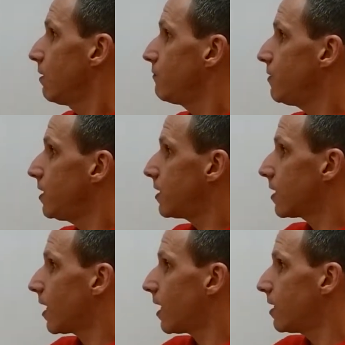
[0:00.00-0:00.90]
Wieder
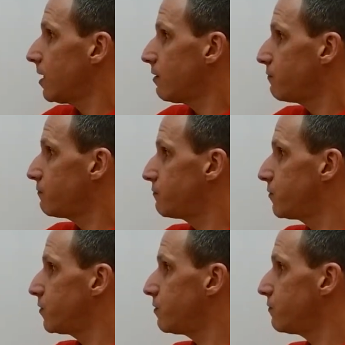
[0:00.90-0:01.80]
kann ich
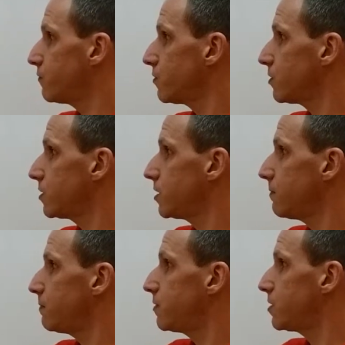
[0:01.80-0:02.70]

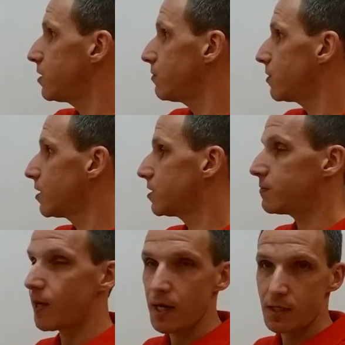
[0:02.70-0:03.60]
75 durch
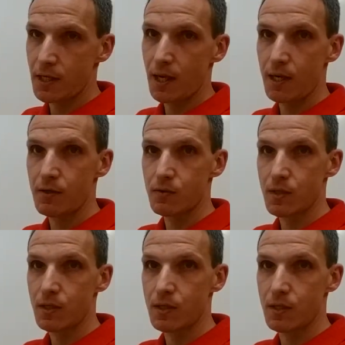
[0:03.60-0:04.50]
2 teilen
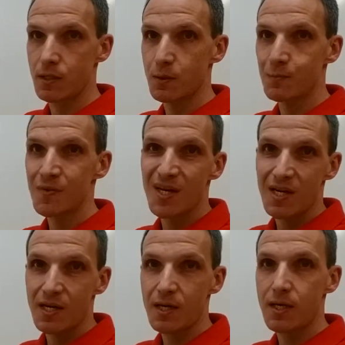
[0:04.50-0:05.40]
oder nicht.
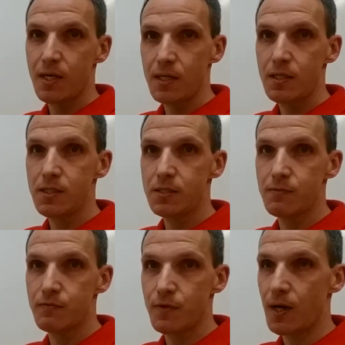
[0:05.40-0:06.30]
Na, geht in
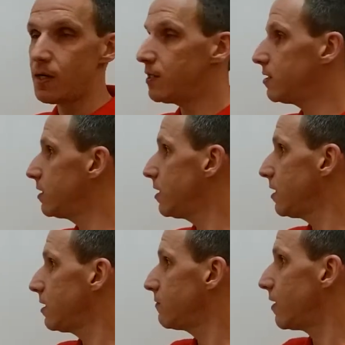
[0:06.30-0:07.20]
diesem Fall
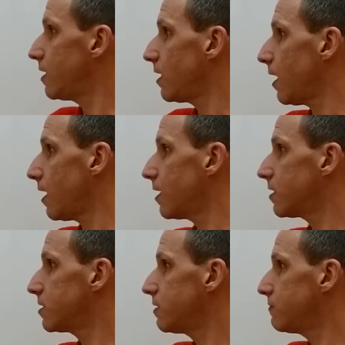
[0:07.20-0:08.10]
nicht, weil die
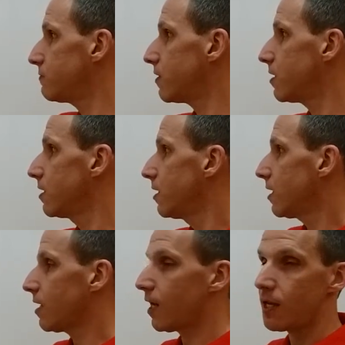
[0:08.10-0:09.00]
einer Ziffer
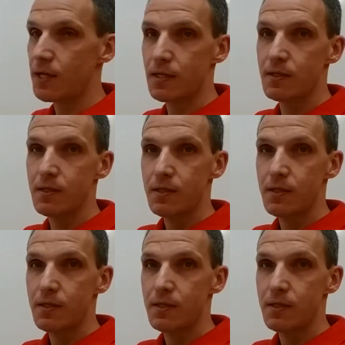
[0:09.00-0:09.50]
keine